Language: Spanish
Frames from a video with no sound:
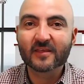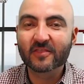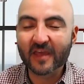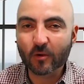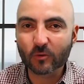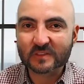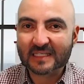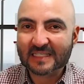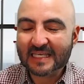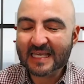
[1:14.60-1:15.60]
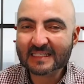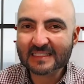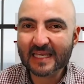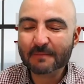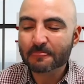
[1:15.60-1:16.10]
cosas. Y es
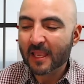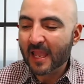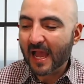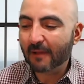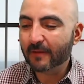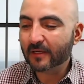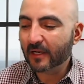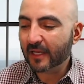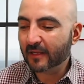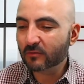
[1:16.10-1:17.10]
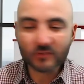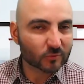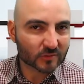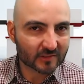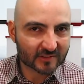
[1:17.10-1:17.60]
que, a ver, eh, no sé
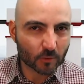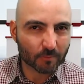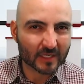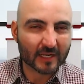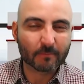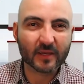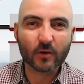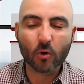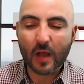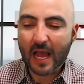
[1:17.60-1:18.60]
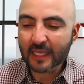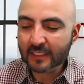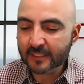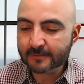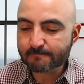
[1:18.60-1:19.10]
ustedes qué opinen, pero
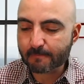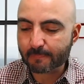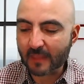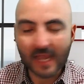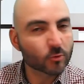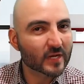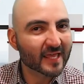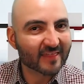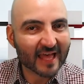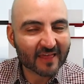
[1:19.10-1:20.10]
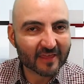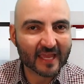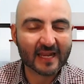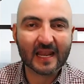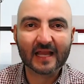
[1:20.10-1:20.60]
hay, hay una edad
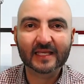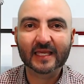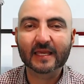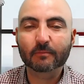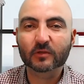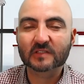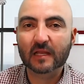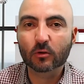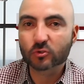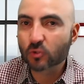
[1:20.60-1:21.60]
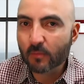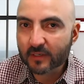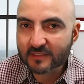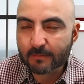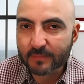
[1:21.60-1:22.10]
en la que pues los
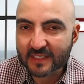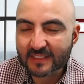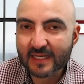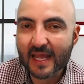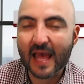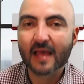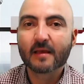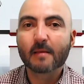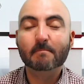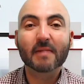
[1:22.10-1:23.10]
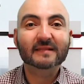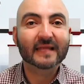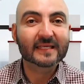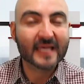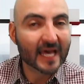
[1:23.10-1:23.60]
hombres empiezan a
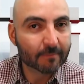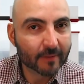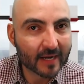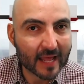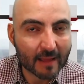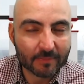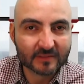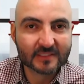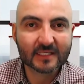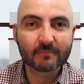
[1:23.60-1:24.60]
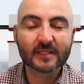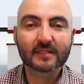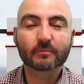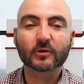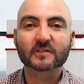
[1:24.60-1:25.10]
batallar para
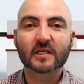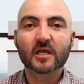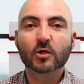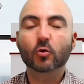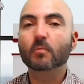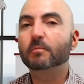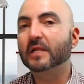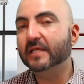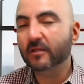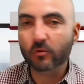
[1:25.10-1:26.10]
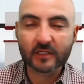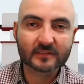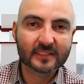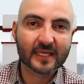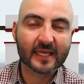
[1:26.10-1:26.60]
precisamente pues cumplir con
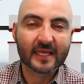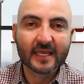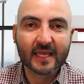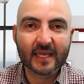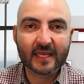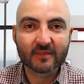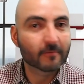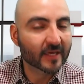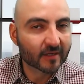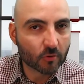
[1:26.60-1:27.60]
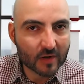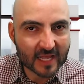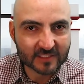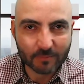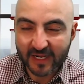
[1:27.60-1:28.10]
este eh, deber con
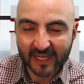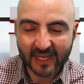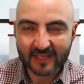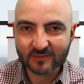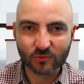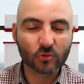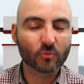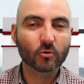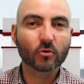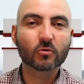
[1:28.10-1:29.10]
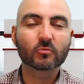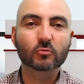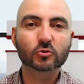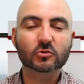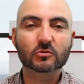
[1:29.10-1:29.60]
las parejas, ¿no? Como luego
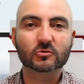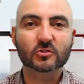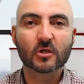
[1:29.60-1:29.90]
muchos los,